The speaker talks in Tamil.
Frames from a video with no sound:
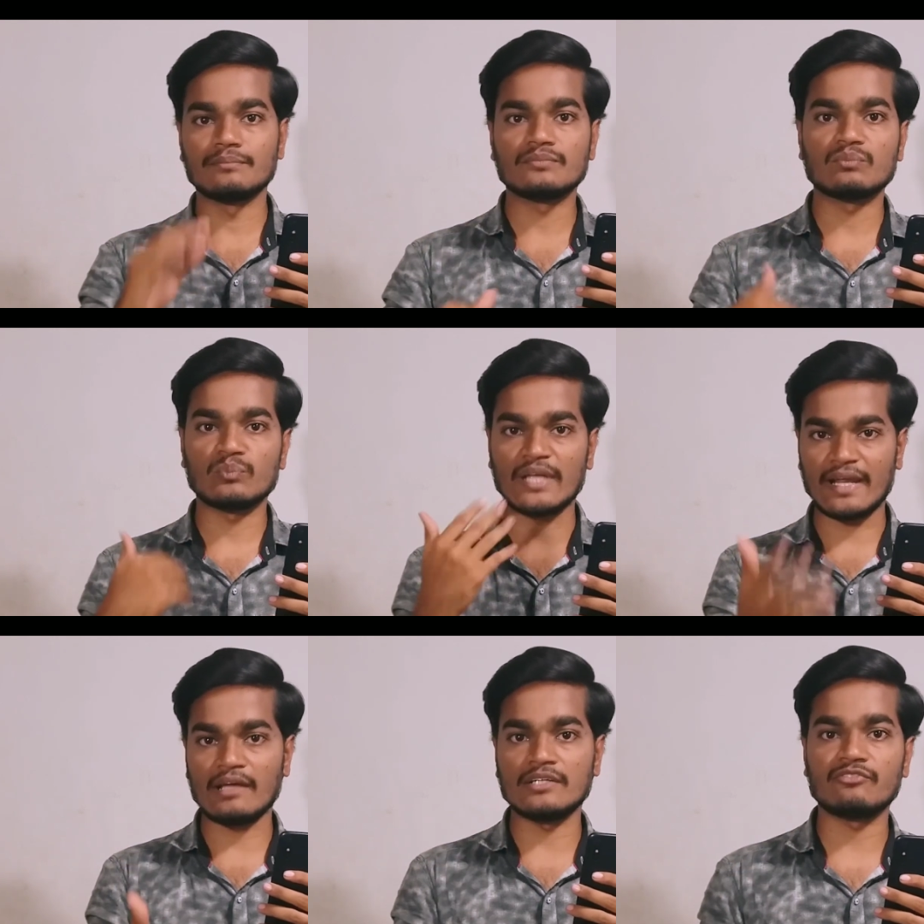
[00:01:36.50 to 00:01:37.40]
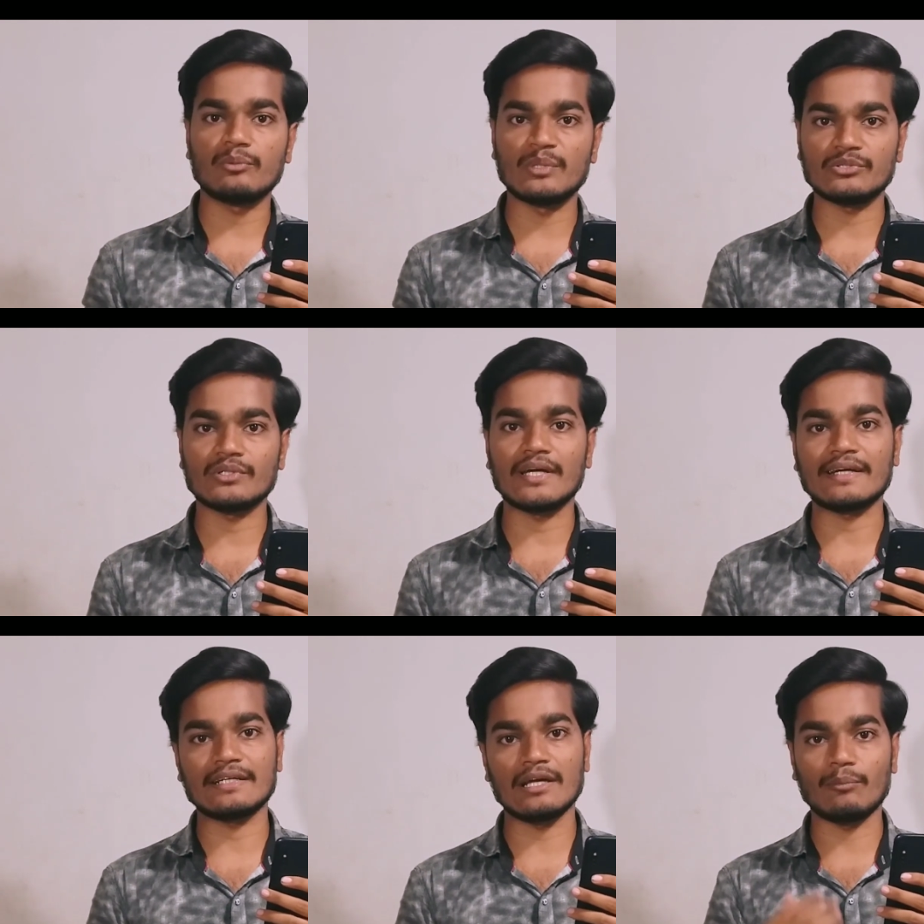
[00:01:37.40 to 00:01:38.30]
நிறையா இன்ஃபர்மேஷனும்
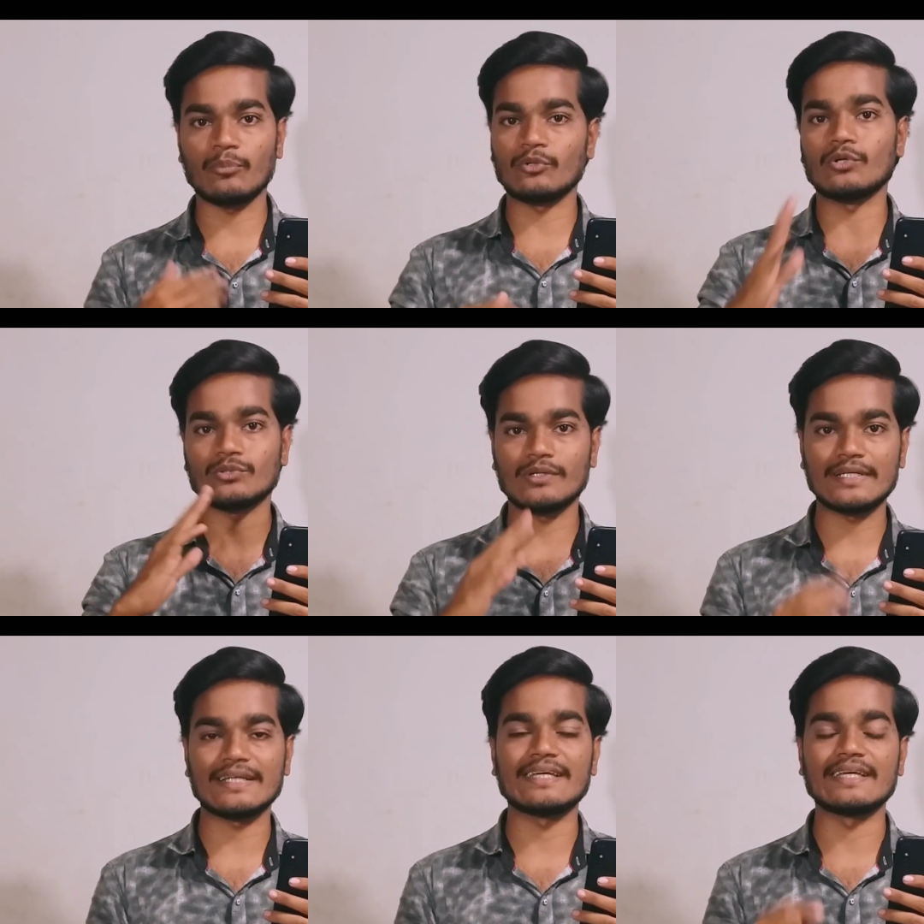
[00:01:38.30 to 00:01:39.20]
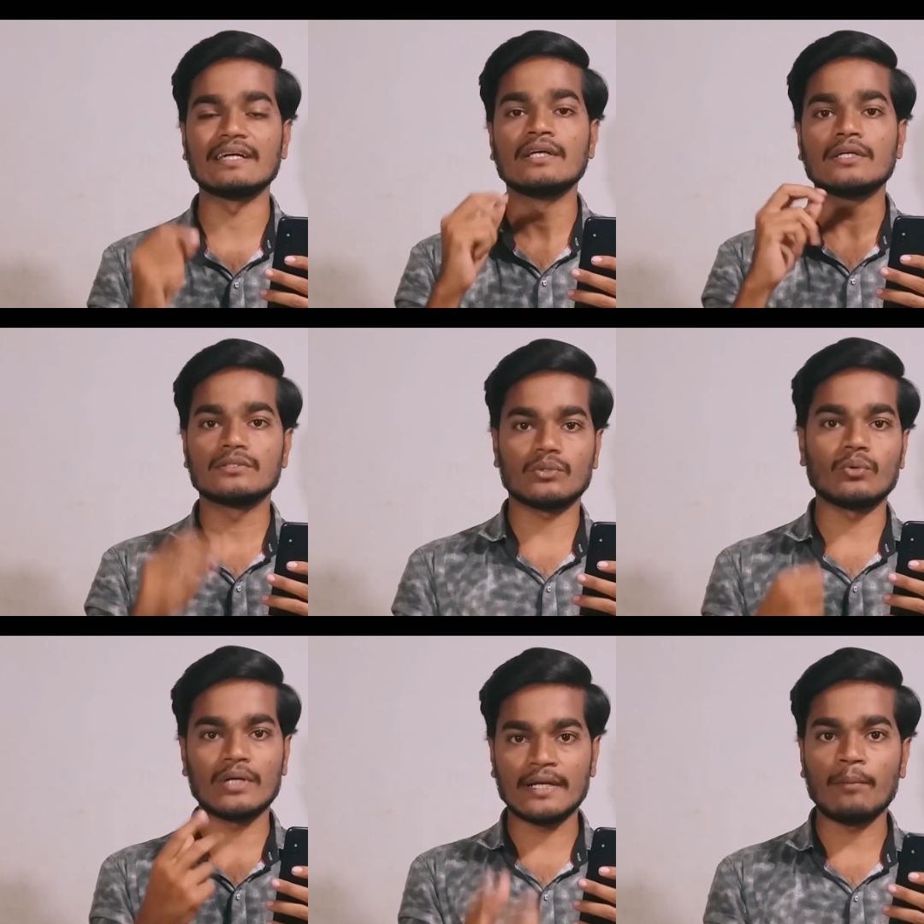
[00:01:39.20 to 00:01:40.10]
கரெக்டாக எப்போ இருந்தோ சொல்லிட்டுருக்கீங்க ஸோ
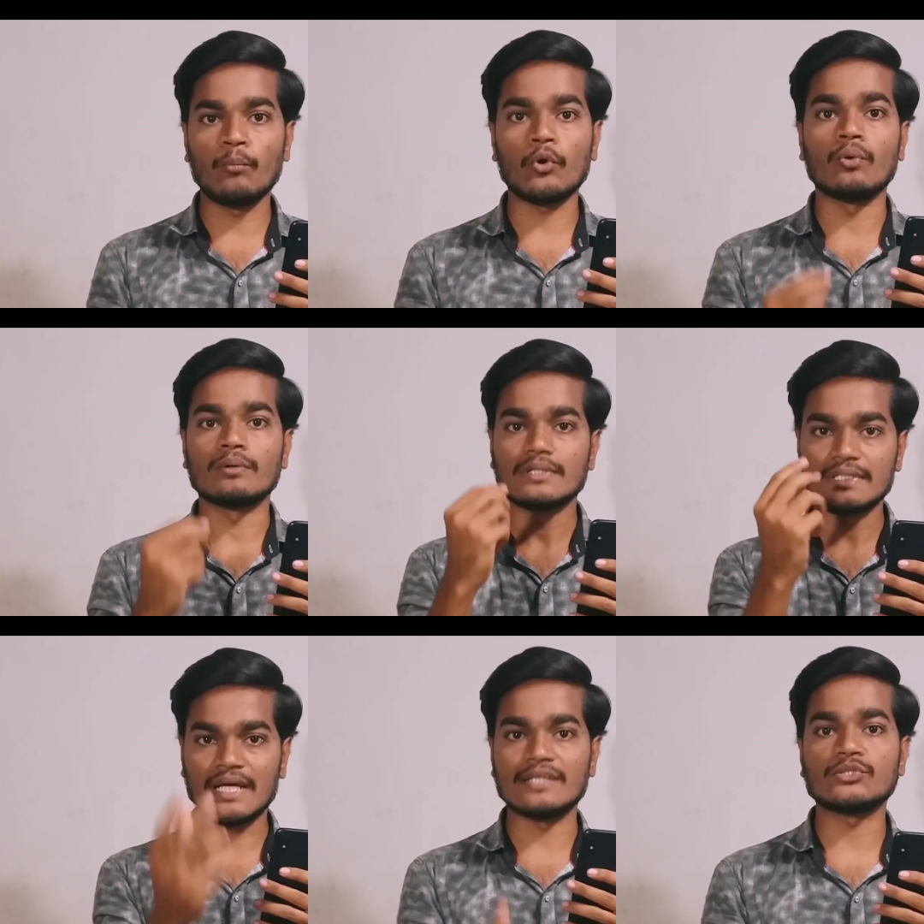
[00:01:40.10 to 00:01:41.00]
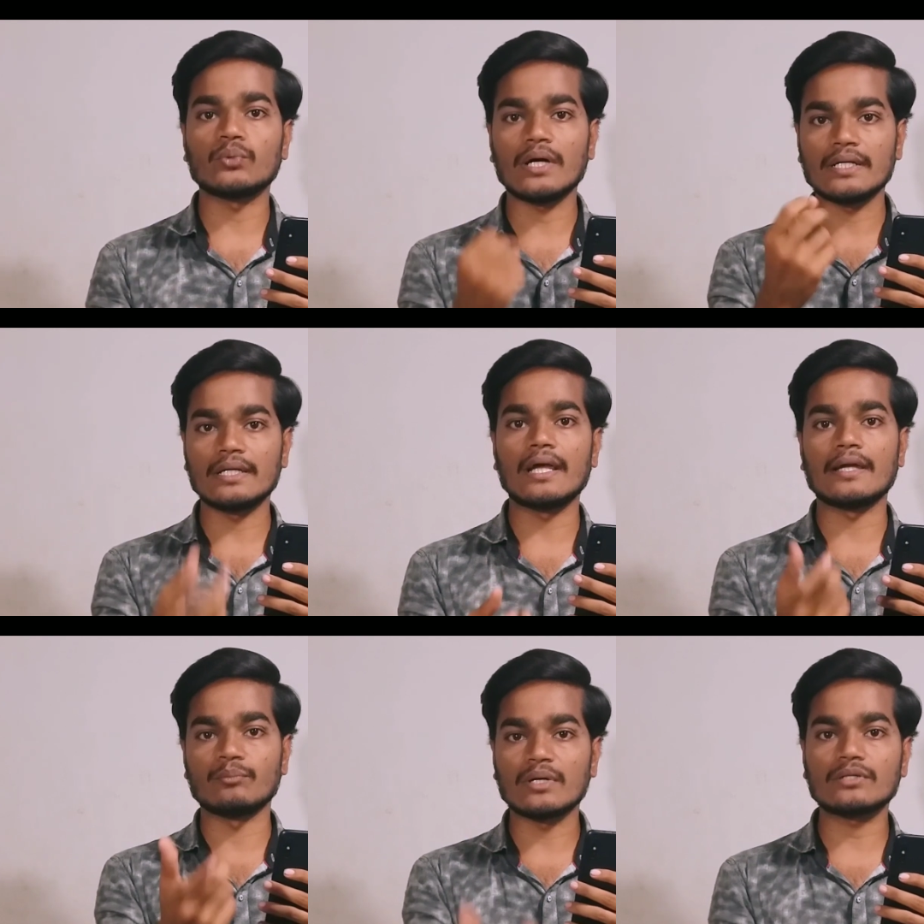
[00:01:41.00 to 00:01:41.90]
உங்களை நம்புகிறோம் இது எல்சிவா இல்லையான்னு
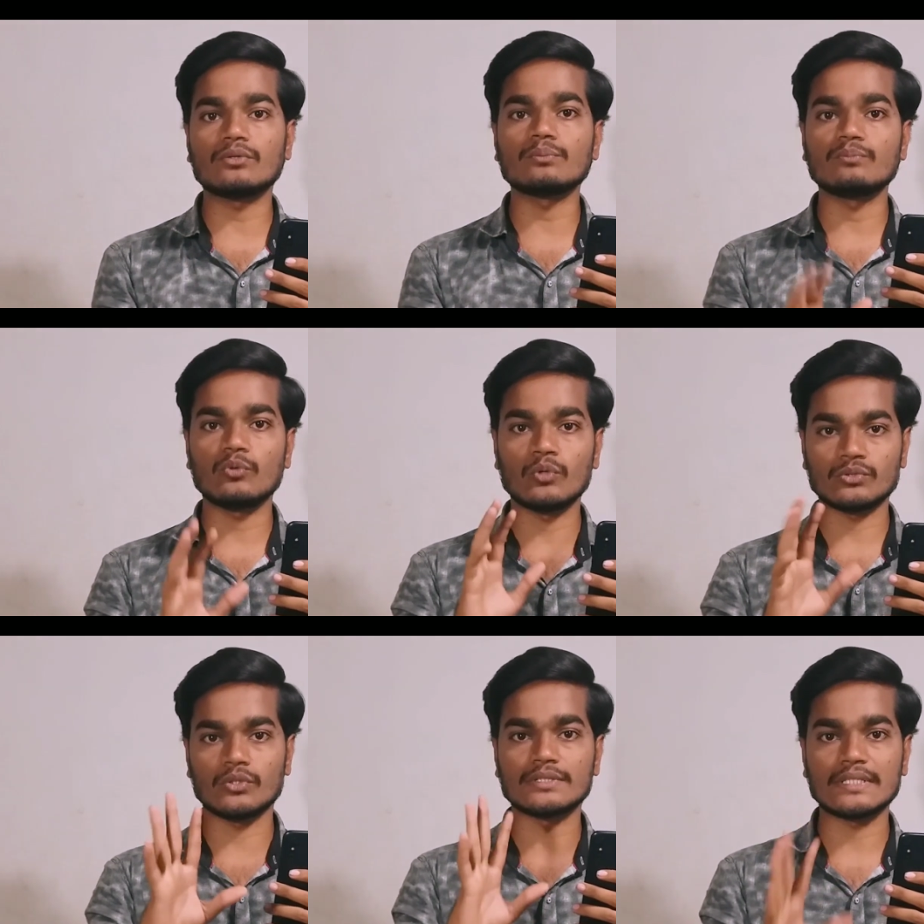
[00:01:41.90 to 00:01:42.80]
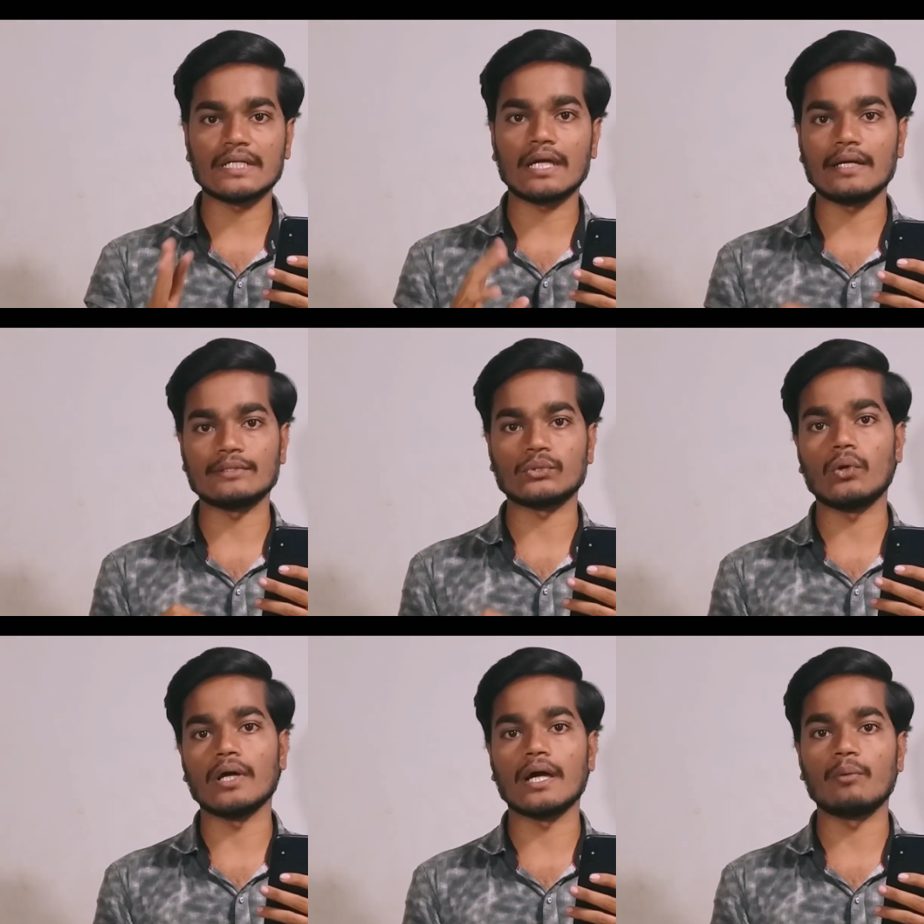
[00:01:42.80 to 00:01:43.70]
மட்டும் உங்கள் சோர்ஸ் கிட்டே கேட்டு
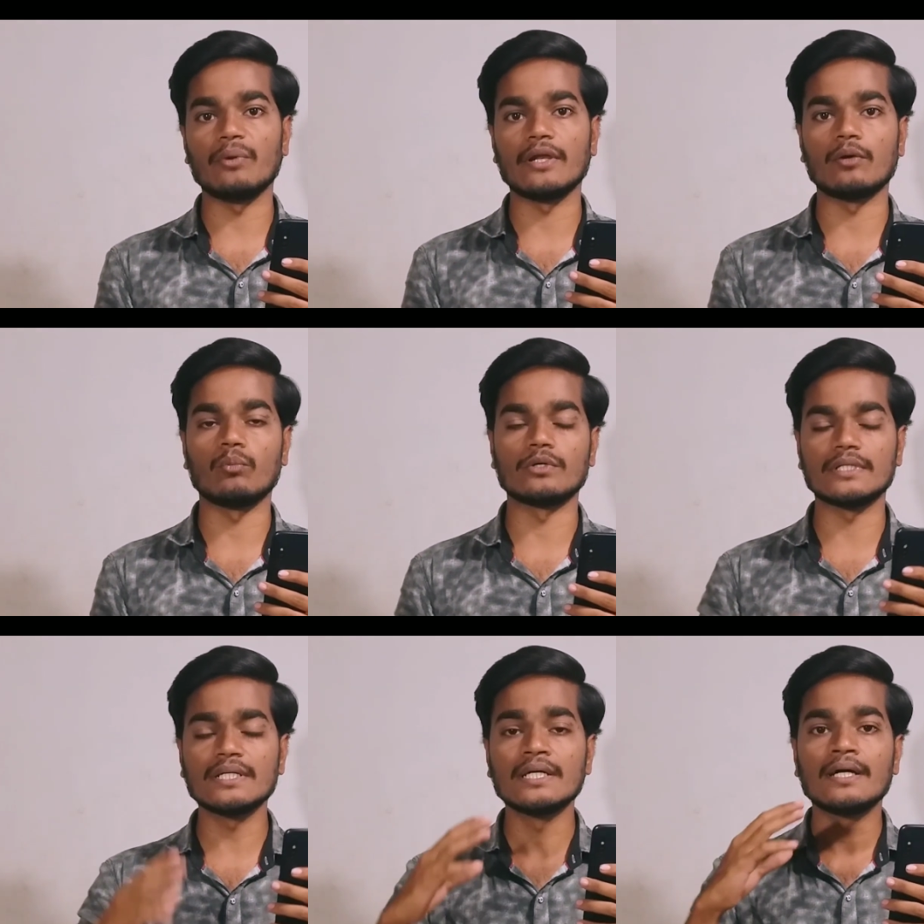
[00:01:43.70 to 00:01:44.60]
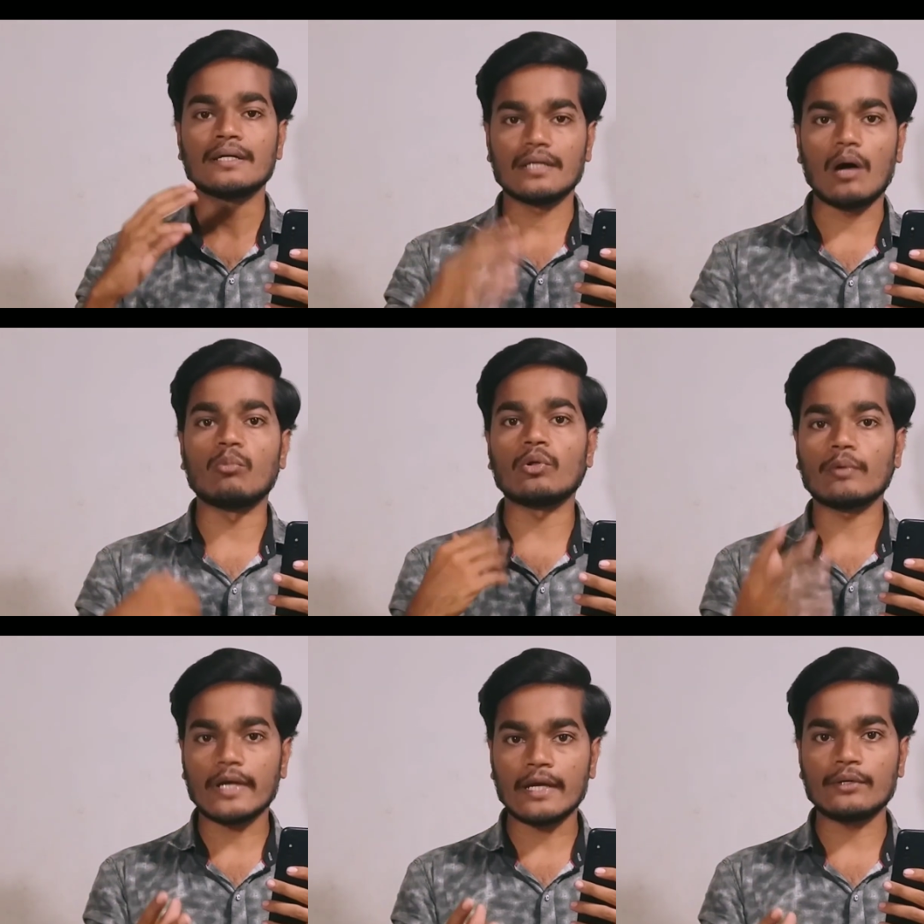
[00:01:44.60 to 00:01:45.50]
சொல்லுங்கள் அப்படின்னும் போது நாமளும்
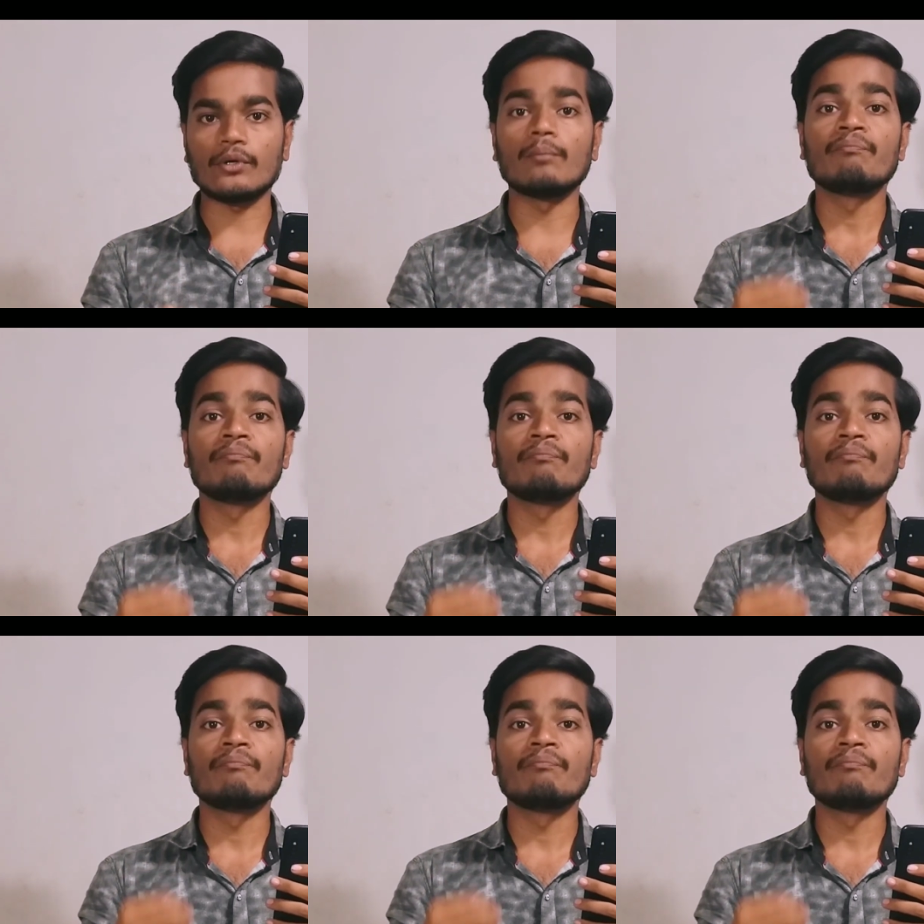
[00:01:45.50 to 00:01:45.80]
கேட்டோம்